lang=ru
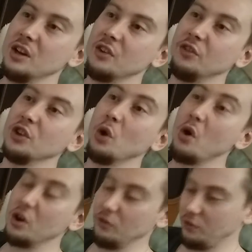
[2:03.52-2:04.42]

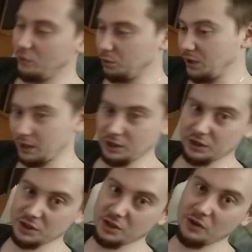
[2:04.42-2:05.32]
влогов, вот так их
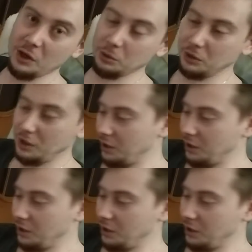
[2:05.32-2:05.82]
называют,